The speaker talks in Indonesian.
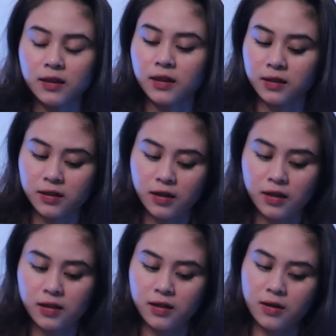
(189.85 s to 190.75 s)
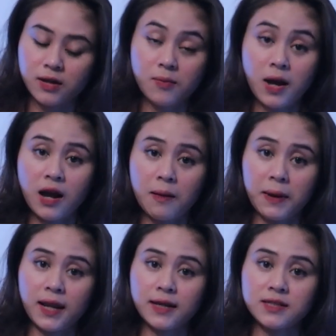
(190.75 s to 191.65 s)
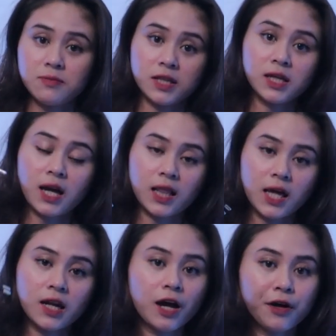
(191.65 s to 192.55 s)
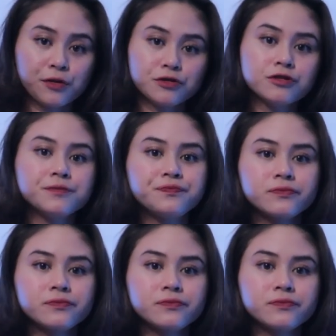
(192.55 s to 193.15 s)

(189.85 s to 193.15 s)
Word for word: ini ini ini emang agak pendek sih berarti kalian harus